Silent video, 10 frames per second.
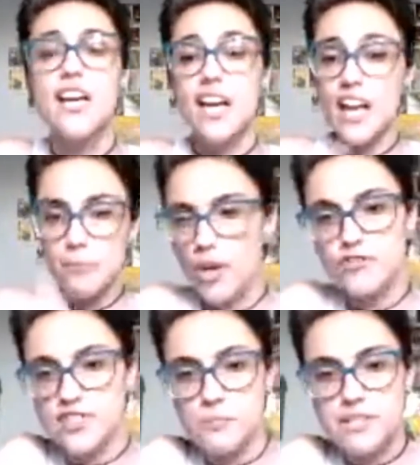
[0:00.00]
ele pode
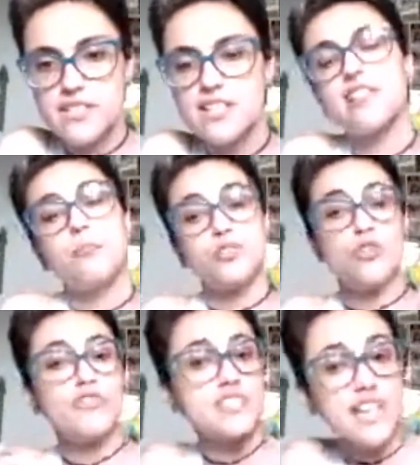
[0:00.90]
fazer pesquisa, ele pode
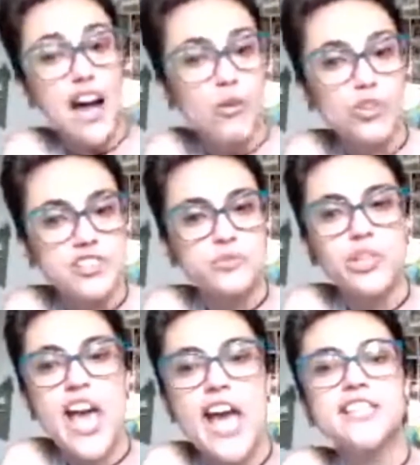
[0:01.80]
conversar com outras
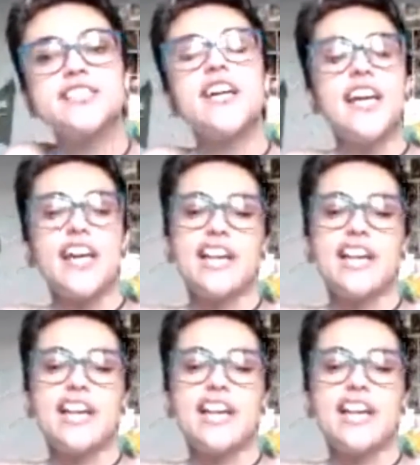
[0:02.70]
mulheres,